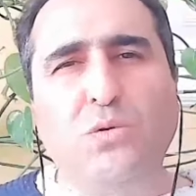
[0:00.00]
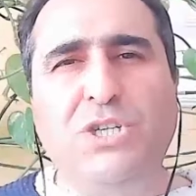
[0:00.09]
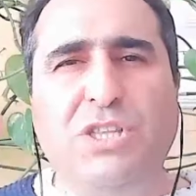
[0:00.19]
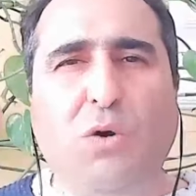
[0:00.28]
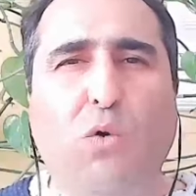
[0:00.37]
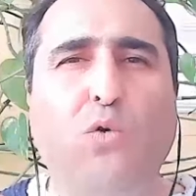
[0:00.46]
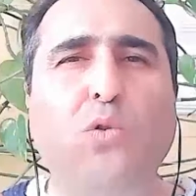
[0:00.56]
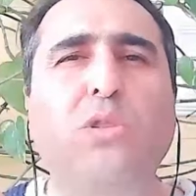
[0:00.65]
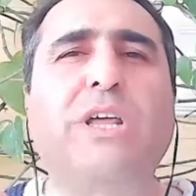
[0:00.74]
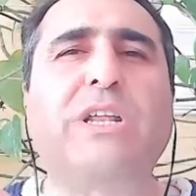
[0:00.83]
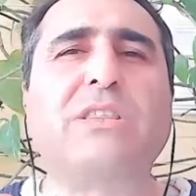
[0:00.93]
İşte
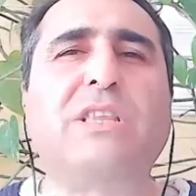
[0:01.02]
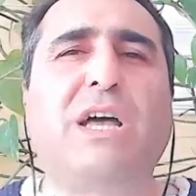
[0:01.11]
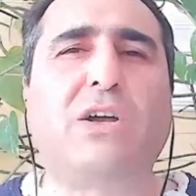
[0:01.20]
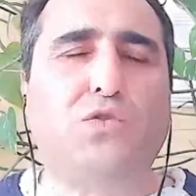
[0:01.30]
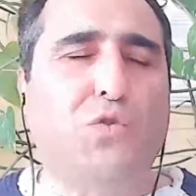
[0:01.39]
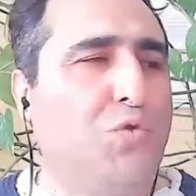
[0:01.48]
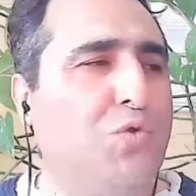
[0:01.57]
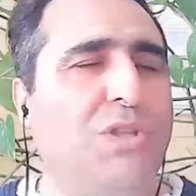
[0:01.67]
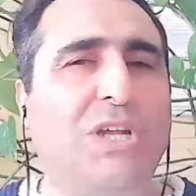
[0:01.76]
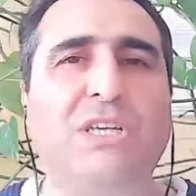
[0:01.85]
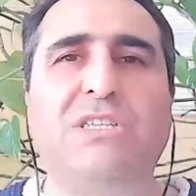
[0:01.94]
okullarında
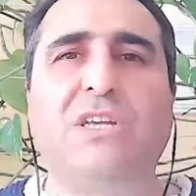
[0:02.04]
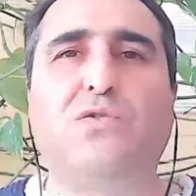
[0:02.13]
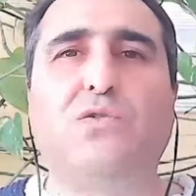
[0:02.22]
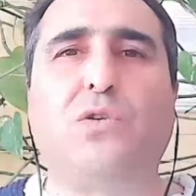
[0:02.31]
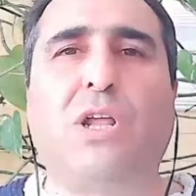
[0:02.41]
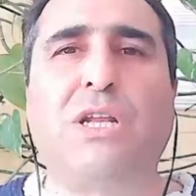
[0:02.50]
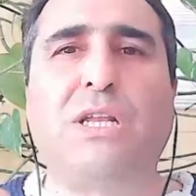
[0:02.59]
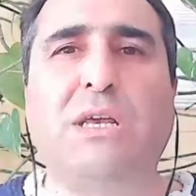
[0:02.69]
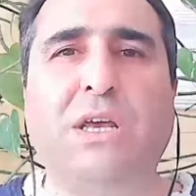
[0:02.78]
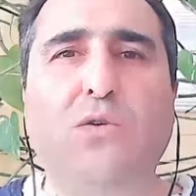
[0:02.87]
çocukları izlettiriyorlar.